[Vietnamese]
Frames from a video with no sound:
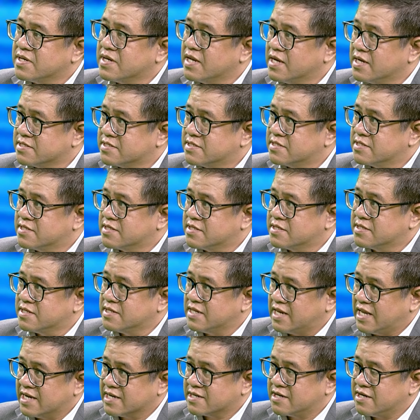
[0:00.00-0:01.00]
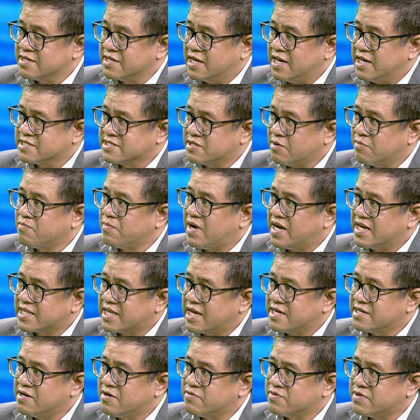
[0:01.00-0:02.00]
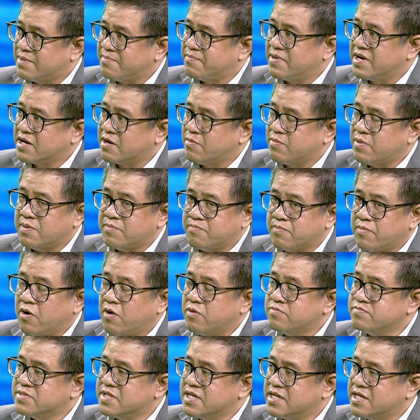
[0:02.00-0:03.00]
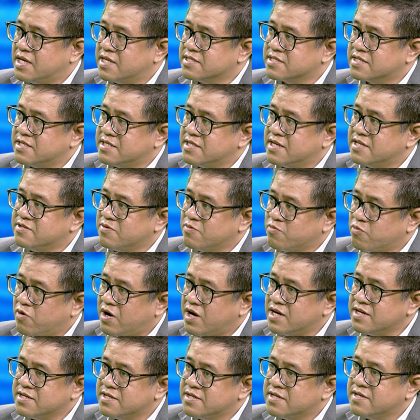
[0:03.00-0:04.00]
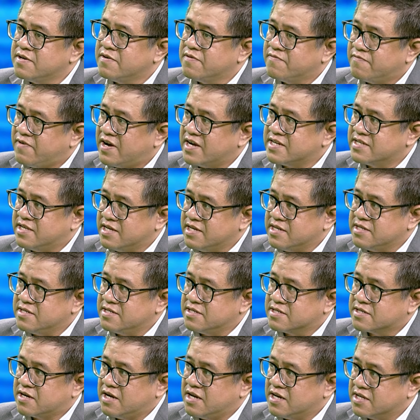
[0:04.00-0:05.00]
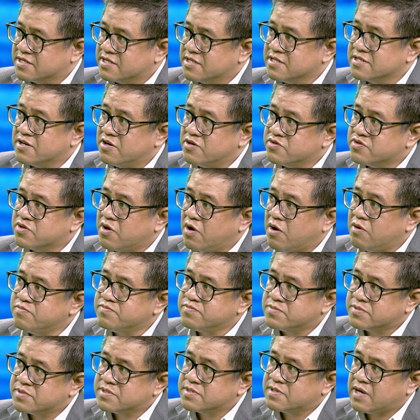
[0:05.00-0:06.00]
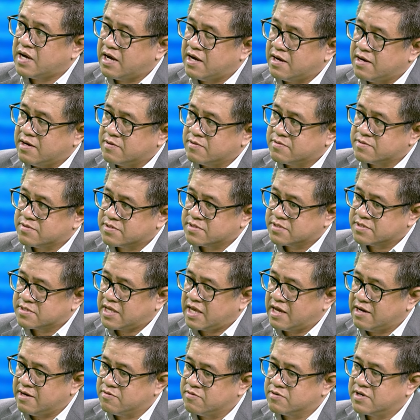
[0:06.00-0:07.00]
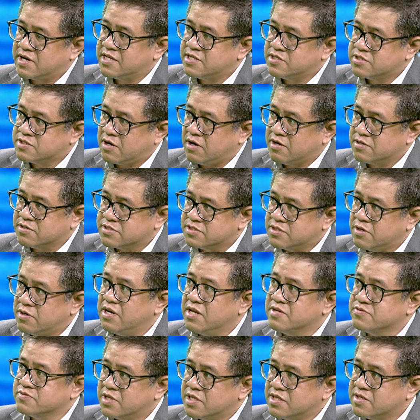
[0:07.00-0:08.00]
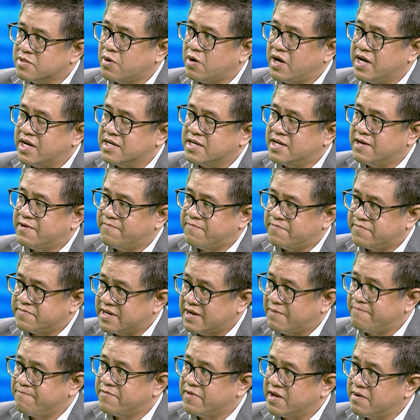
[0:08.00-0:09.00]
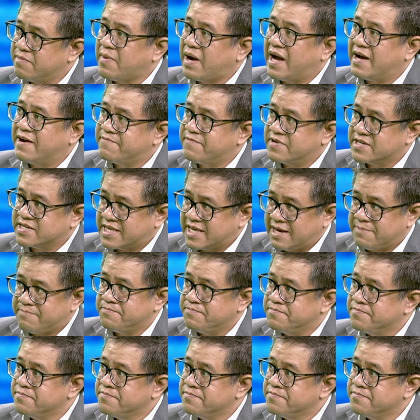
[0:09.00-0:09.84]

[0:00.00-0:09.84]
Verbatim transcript: Ờ, là có nghĩa là trong 3 tháng đầu năm 2024 thì nền kinh tế Trung Quốc phát triển được coi là tương đối tốt à, theo cái con số liệu tính toán là 5,3%.